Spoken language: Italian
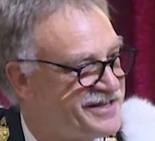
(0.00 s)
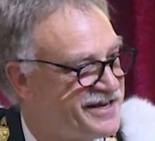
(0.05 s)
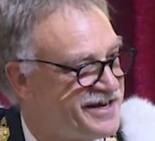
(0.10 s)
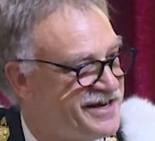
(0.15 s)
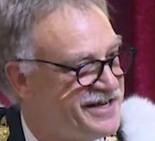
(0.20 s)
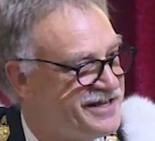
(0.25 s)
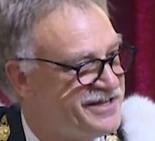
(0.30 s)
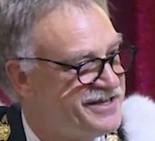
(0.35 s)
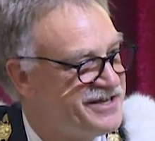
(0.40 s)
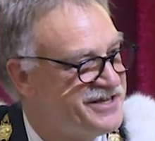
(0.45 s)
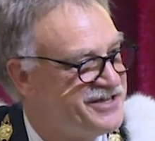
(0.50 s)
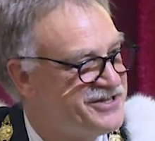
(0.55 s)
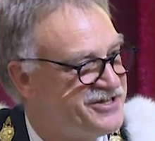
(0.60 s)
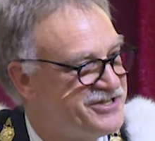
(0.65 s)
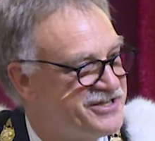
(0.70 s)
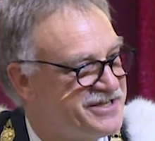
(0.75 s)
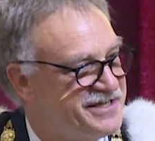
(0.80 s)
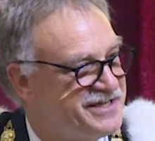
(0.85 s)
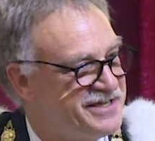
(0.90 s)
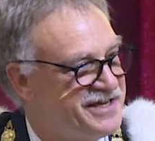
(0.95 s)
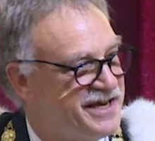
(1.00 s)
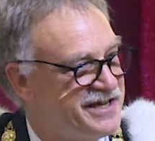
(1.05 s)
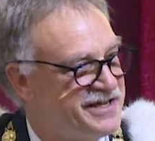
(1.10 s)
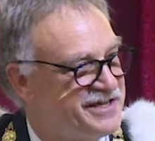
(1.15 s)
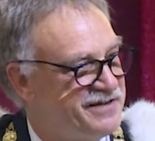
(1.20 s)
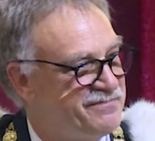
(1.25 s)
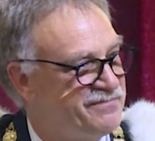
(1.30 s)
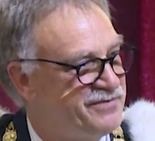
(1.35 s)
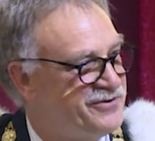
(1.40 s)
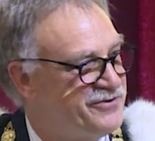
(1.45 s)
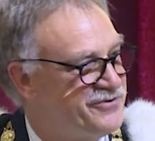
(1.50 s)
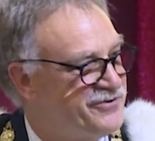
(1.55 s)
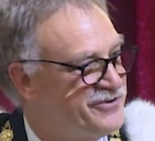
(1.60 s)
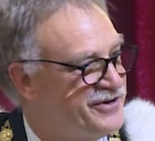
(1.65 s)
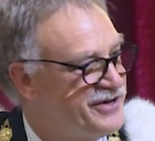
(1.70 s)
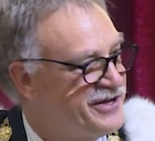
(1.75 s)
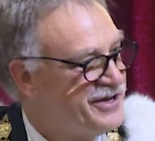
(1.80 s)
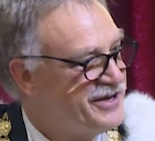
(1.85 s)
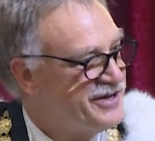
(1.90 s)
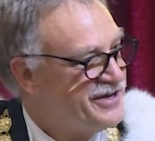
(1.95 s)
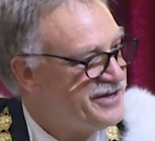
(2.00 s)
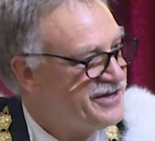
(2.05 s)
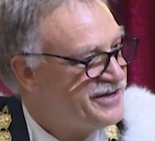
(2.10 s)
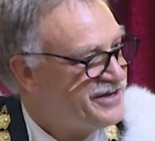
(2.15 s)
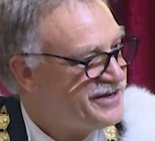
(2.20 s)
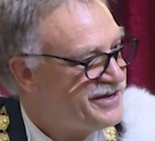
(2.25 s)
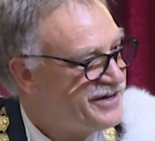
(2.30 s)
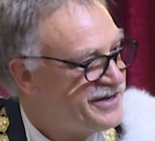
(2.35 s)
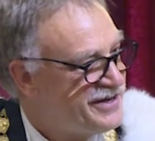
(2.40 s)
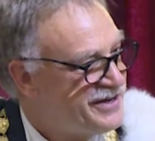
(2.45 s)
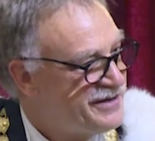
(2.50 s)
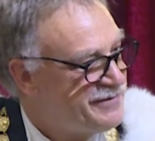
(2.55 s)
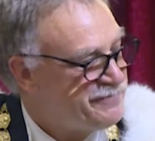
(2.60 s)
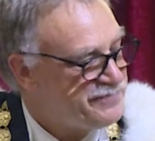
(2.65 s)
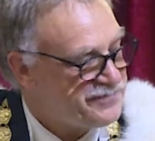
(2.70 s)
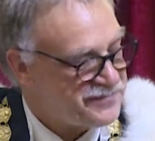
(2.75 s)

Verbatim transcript: tra le dieci scienziate più eh,